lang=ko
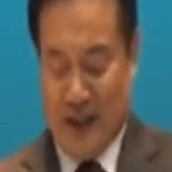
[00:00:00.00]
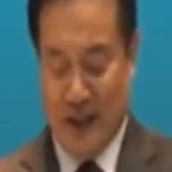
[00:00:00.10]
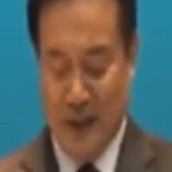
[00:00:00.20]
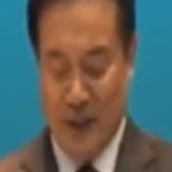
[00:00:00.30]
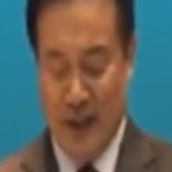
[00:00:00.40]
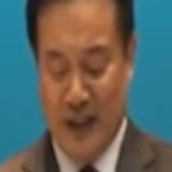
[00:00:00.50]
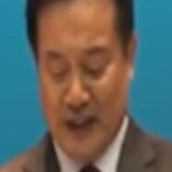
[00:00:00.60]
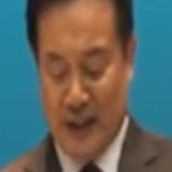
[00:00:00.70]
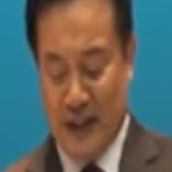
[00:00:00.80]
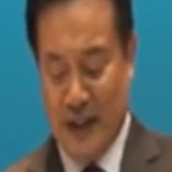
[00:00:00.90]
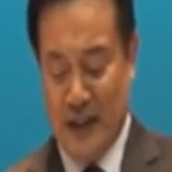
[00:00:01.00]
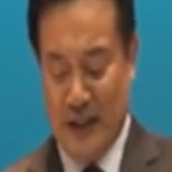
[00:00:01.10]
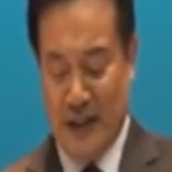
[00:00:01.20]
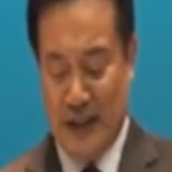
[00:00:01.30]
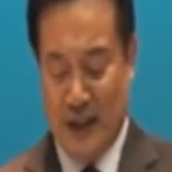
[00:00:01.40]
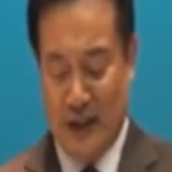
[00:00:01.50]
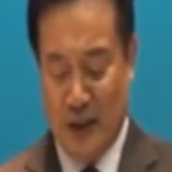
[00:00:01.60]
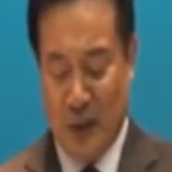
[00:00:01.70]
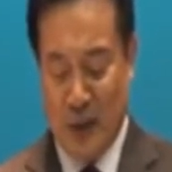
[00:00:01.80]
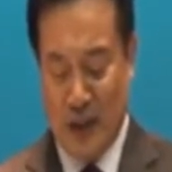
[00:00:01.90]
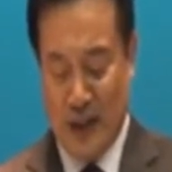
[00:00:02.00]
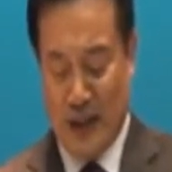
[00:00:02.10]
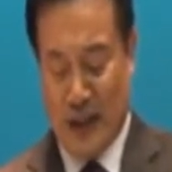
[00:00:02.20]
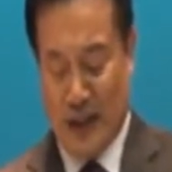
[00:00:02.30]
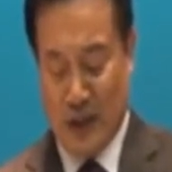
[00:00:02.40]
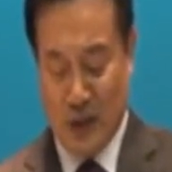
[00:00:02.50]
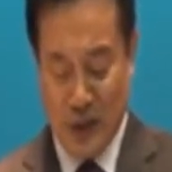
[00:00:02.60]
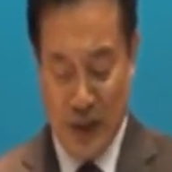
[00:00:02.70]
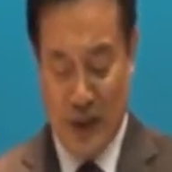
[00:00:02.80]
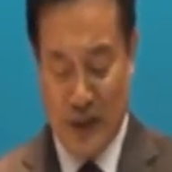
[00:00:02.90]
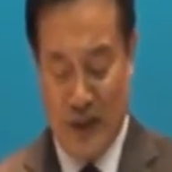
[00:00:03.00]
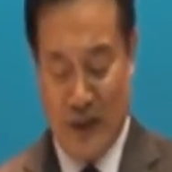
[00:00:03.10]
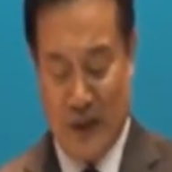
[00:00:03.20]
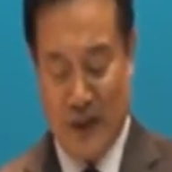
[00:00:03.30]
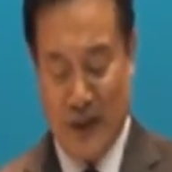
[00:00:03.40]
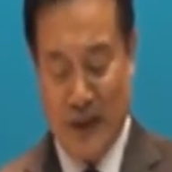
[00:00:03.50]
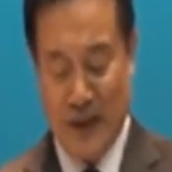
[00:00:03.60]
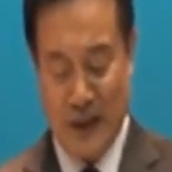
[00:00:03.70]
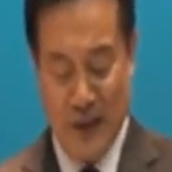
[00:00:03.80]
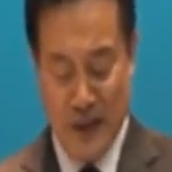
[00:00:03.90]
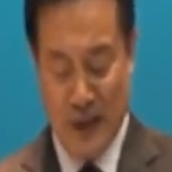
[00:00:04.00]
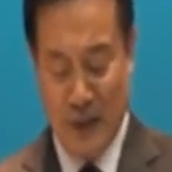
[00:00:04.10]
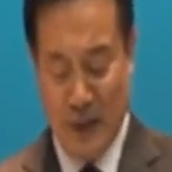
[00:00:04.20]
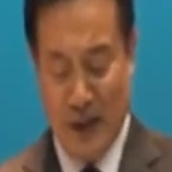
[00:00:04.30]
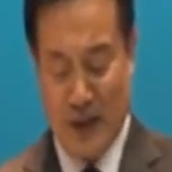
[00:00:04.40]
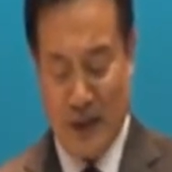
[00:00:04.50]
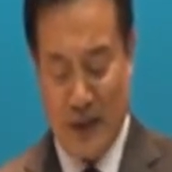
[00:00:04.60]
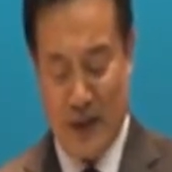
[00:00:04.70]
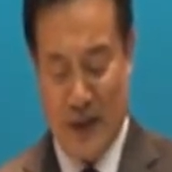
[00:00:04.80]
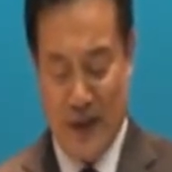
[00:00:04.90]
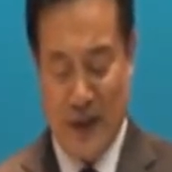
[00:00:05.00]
그데 문제는 그 인치실 때 그 도장이 누구냐는 거죠? 그게 성령님이라는 거예요, 성령.